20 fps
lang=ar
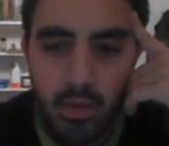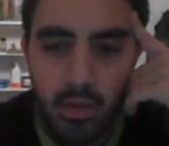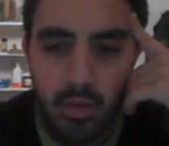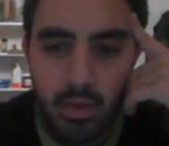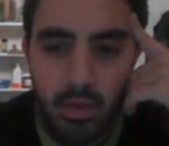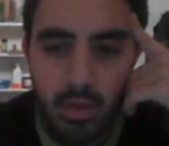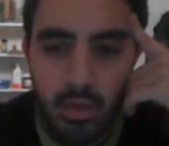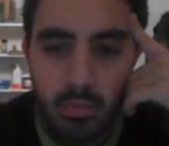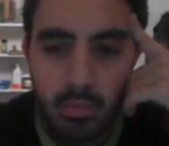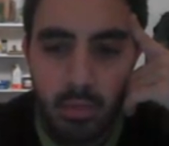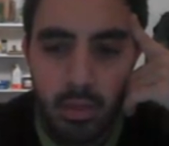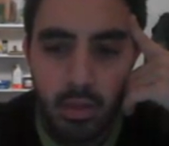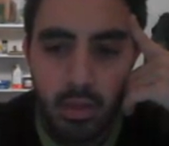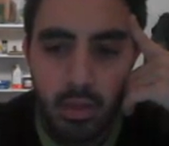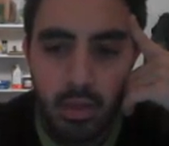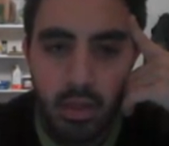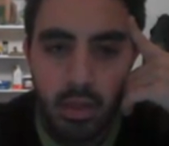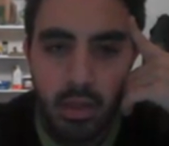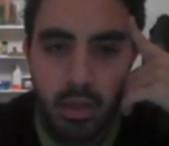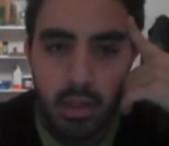طيب
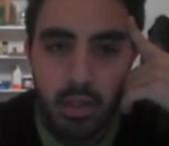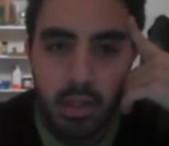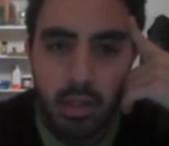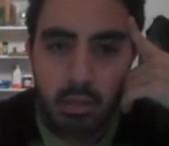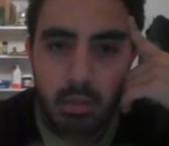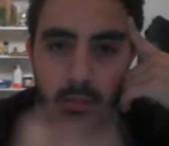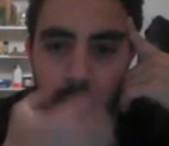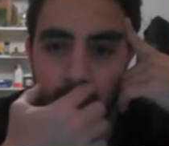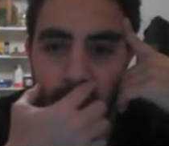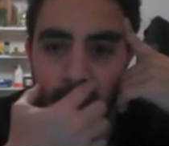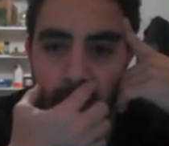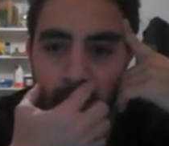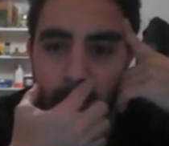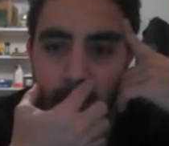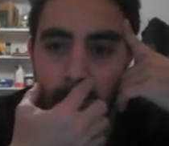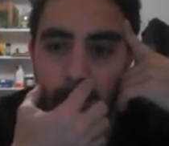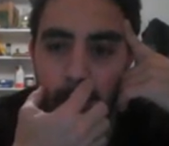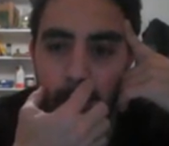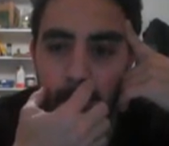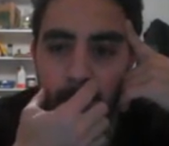يبقى
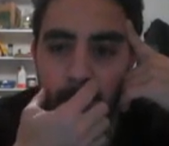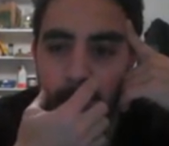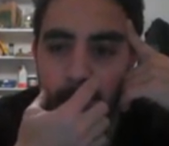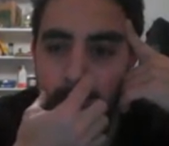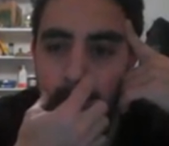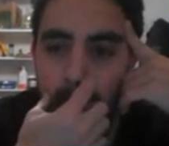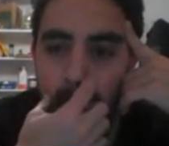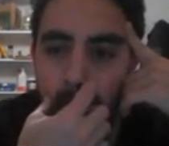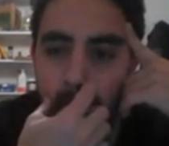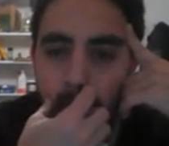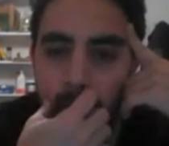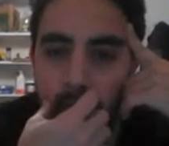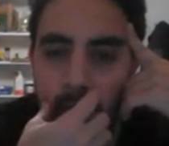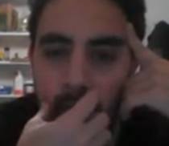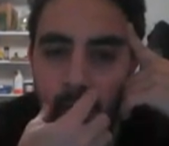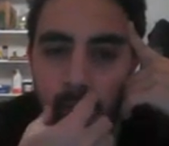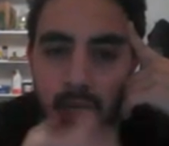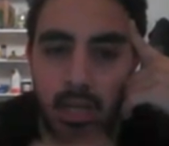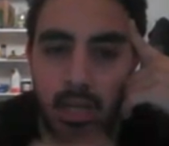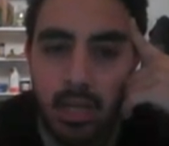أول حاجة احنا ممكن
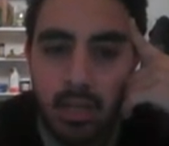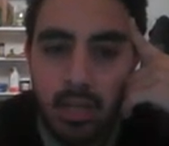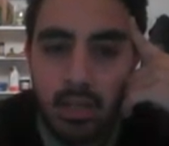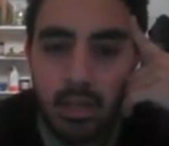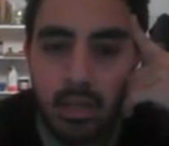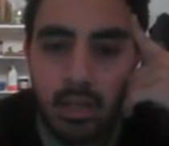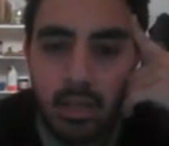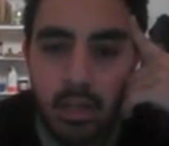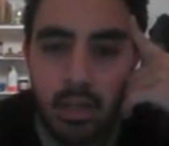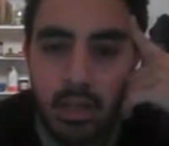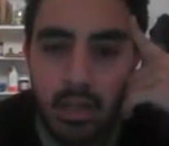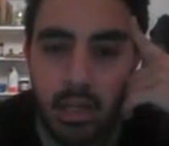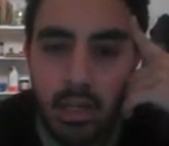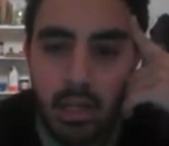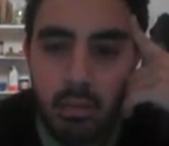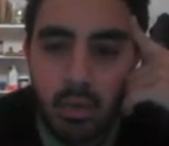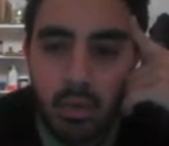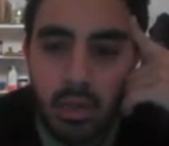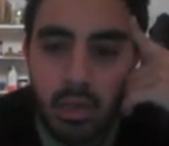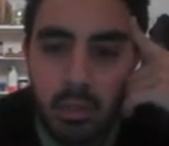نعملها إيه؟ احنا
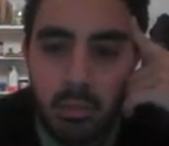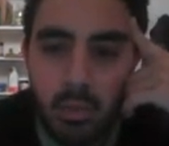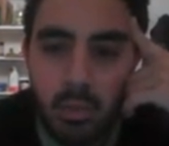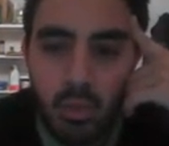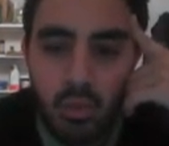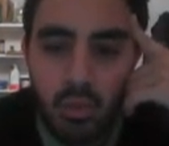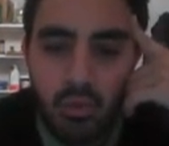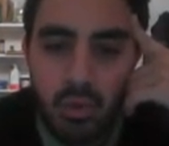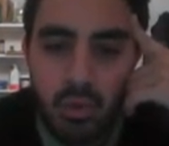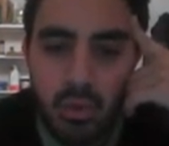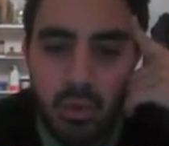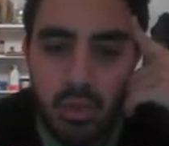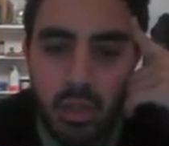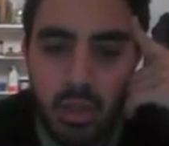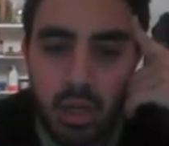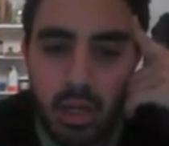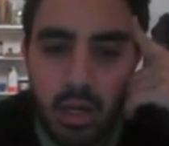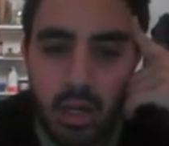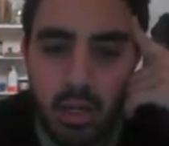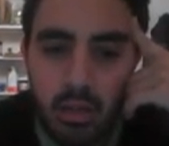ممكن نبروت فورس
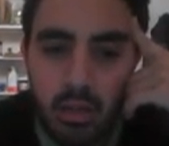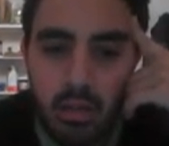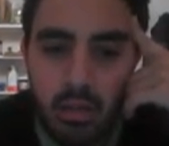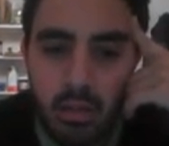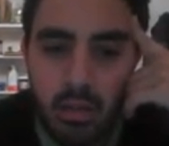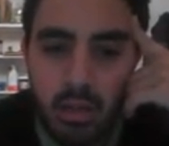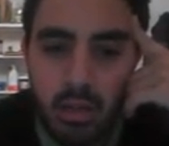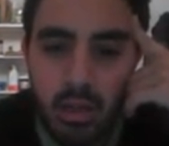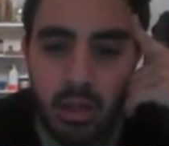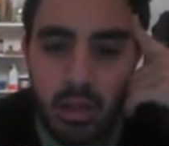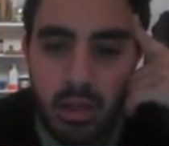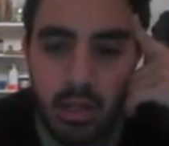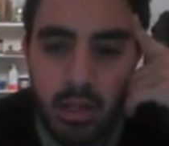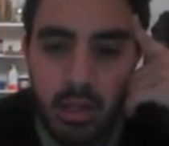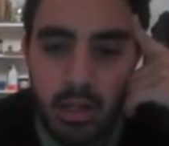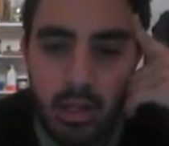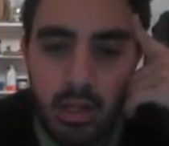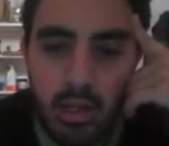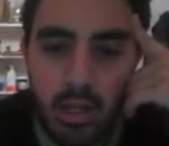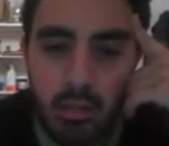الحل إن
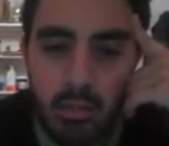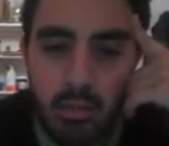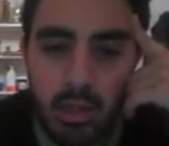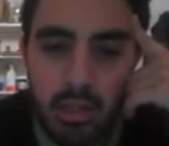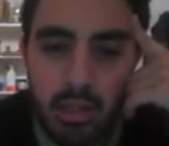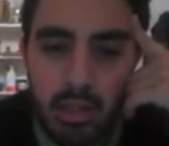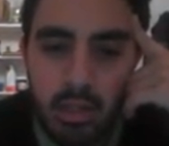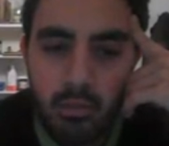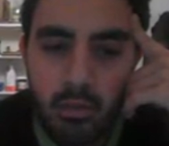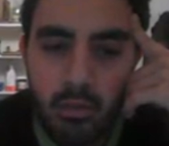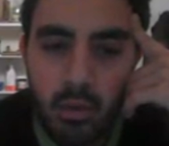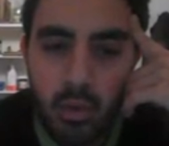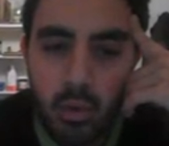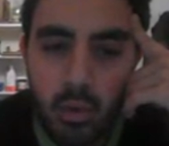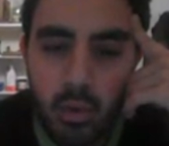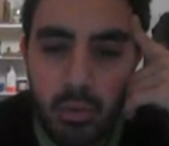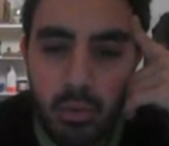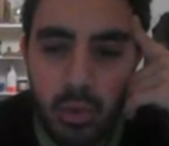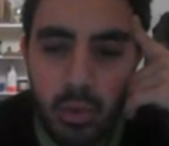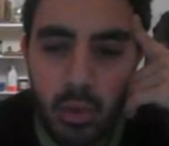احنا نعمل اتنين فور
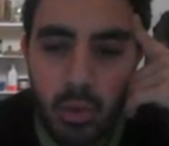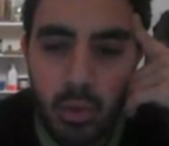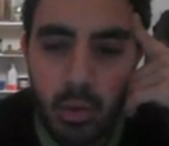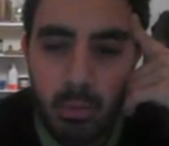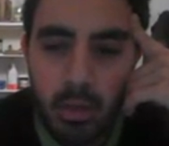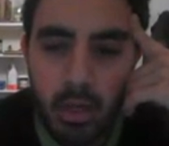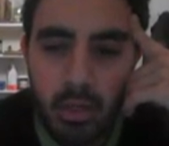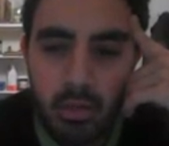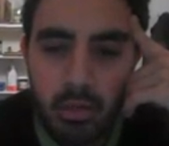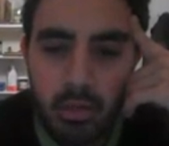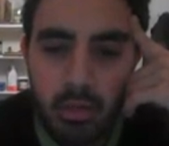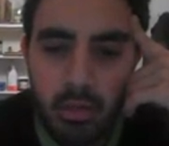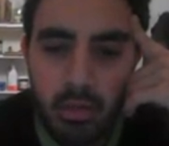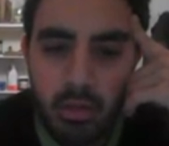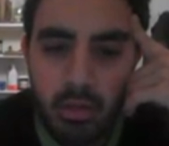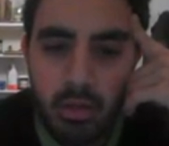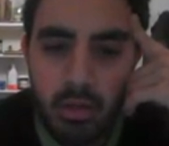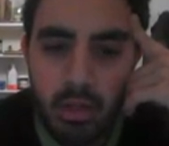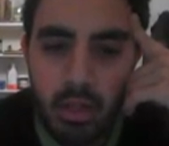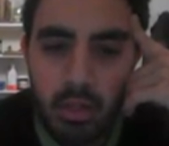لوبس جوه بعض
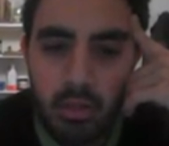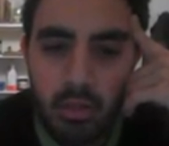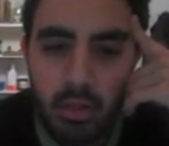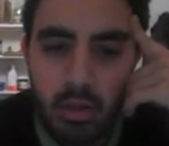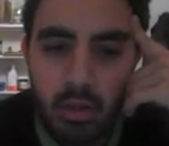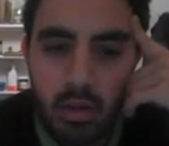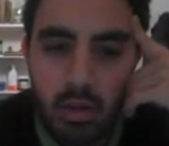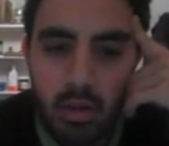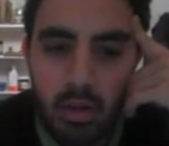نختار